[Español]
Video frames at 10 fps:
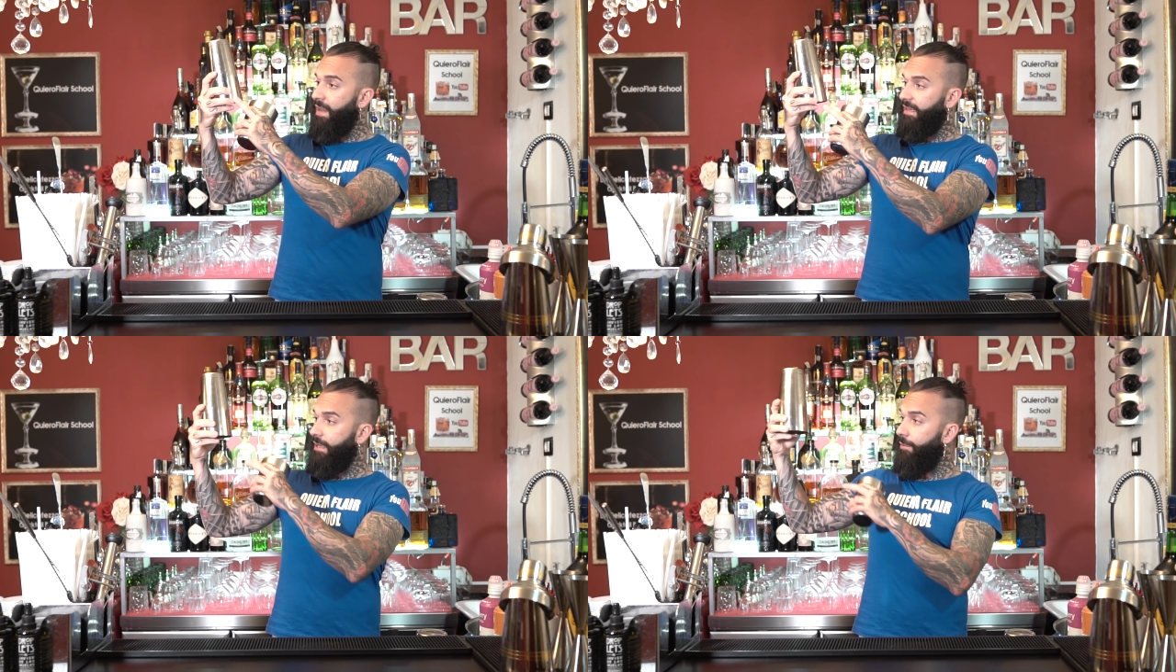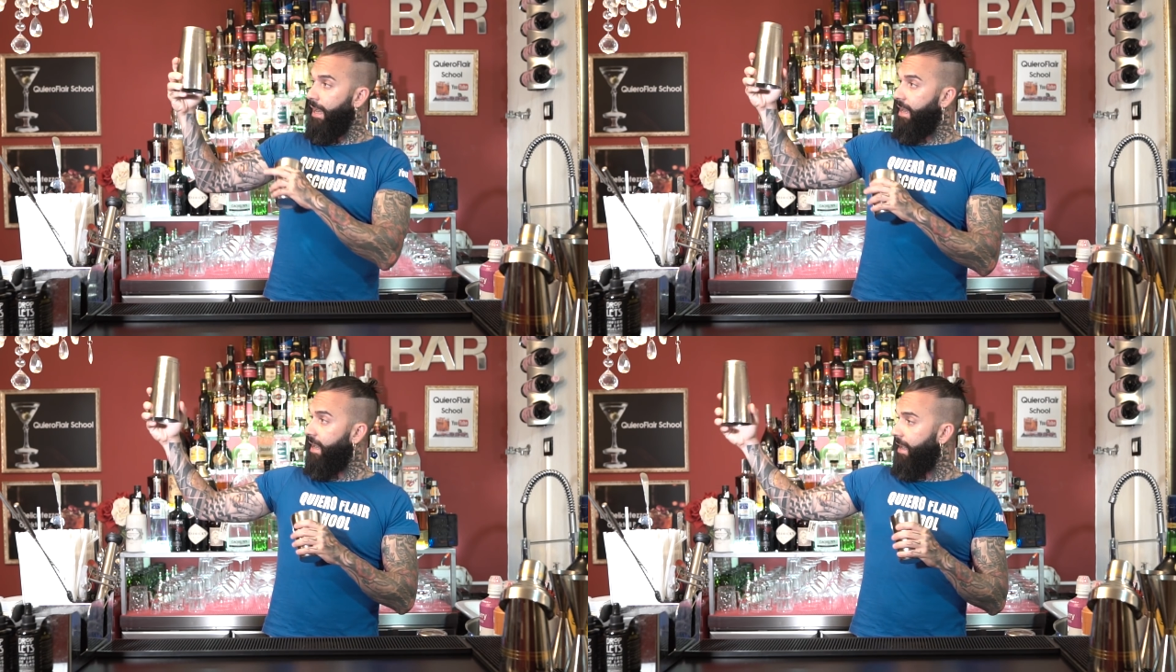parte
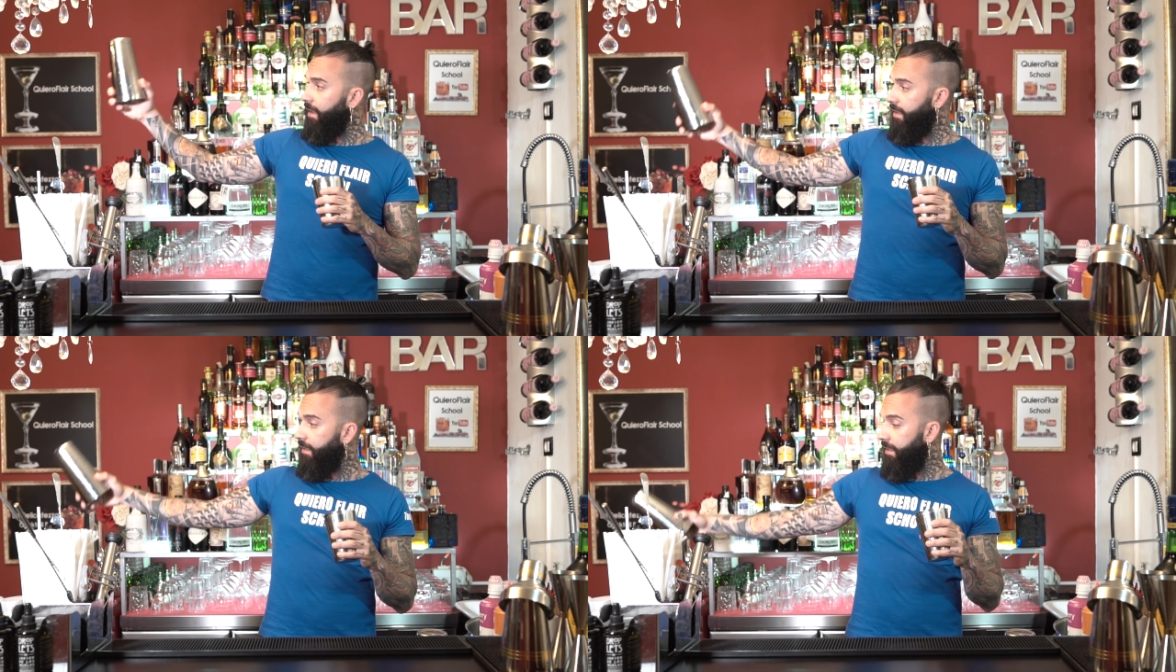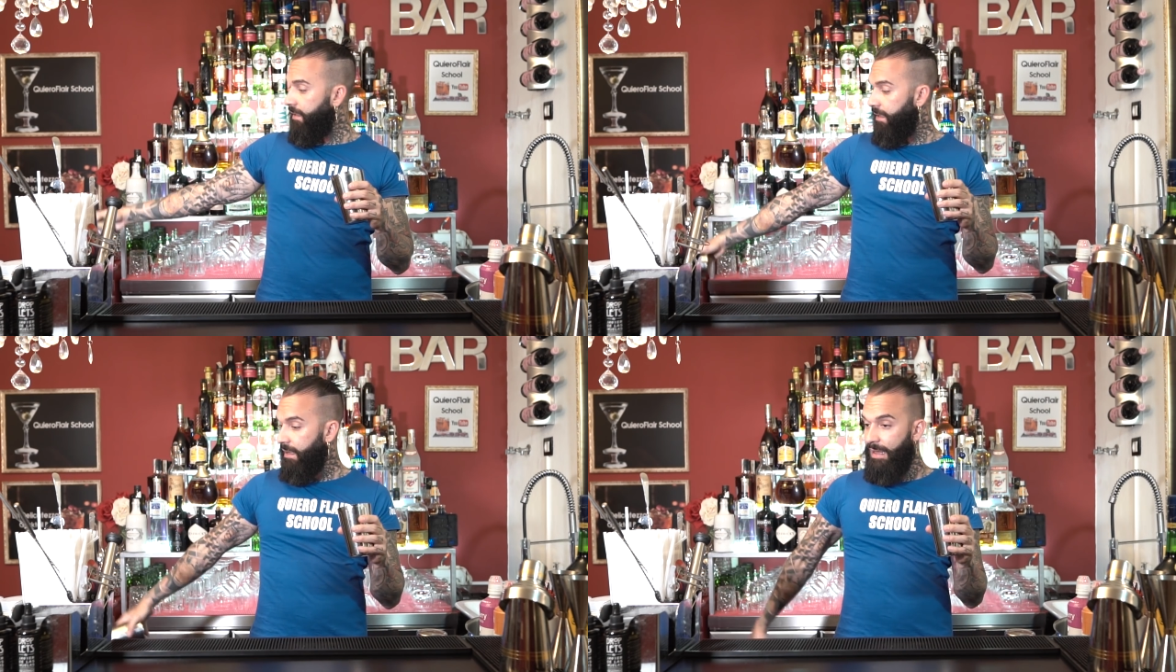baja,
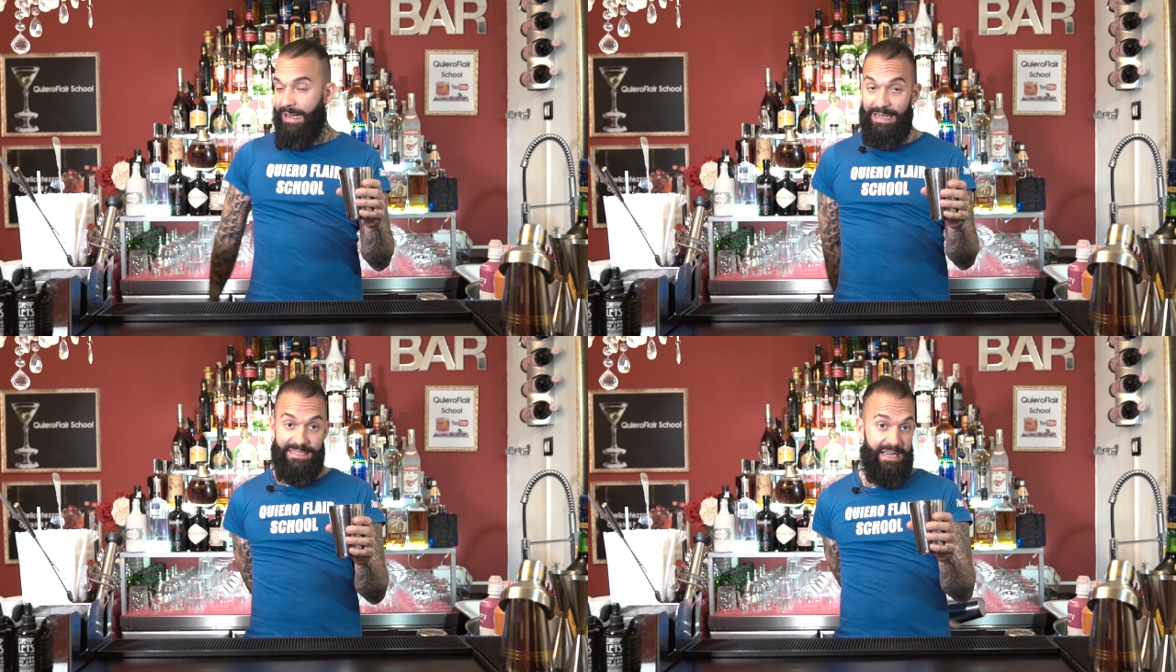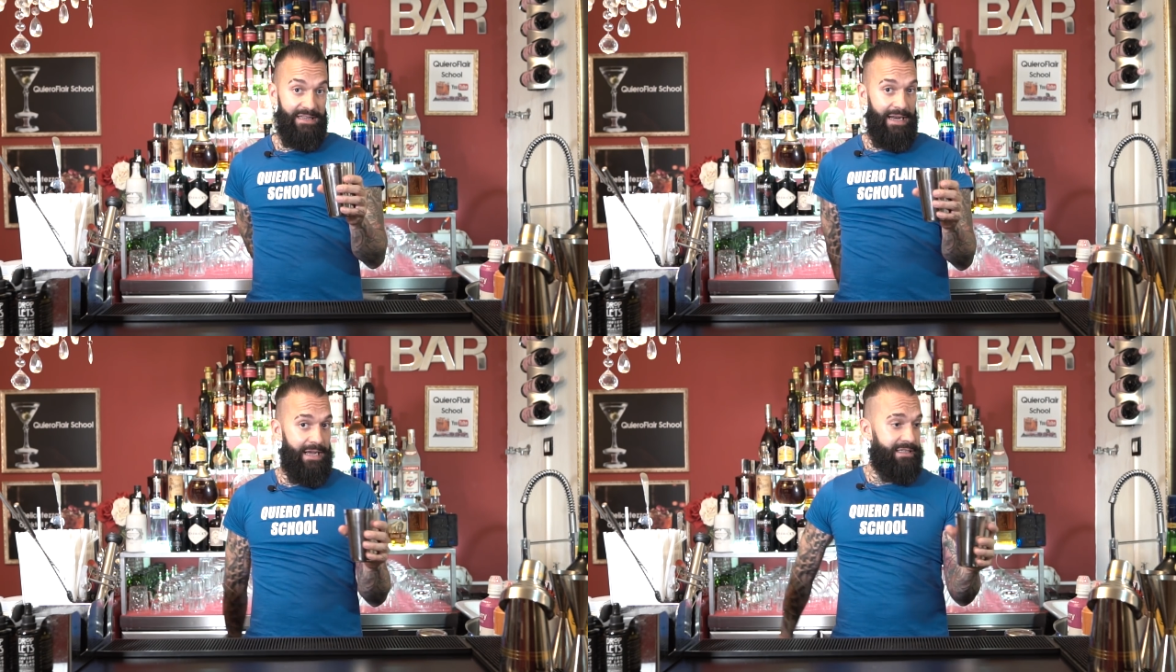hacia
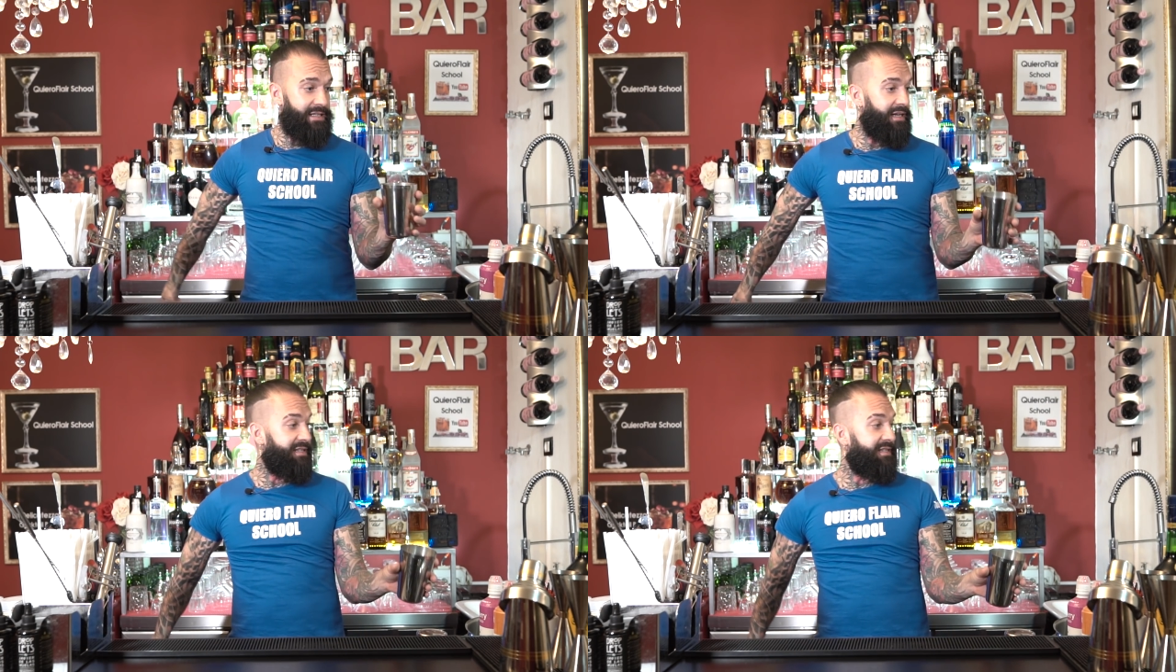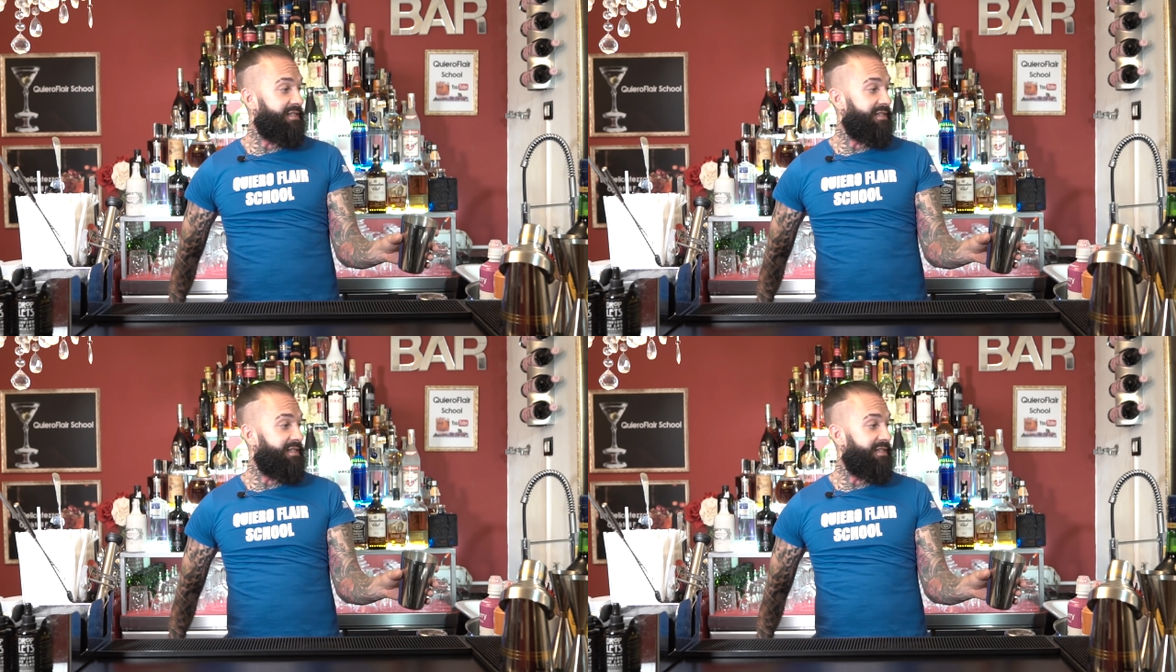atrás.